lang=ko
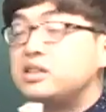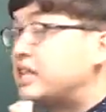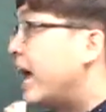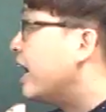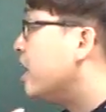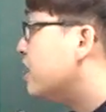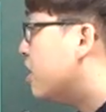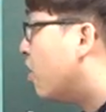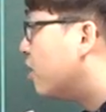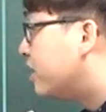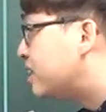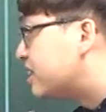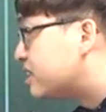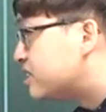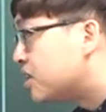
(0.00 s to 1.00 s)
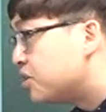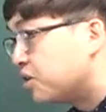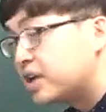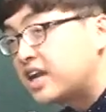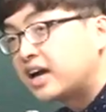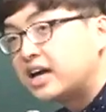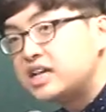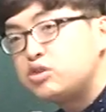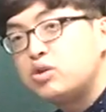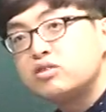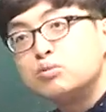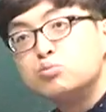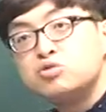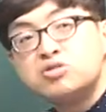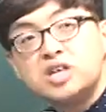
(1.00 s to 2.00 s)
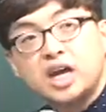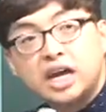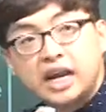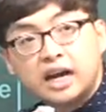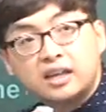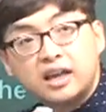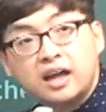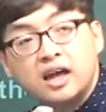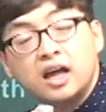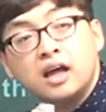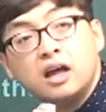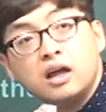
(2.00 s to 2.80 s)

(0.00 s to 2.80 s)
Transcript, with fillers: 당연히 영어는 직선형이니까 이 뒤에서 무슨 얘기를 해야 돼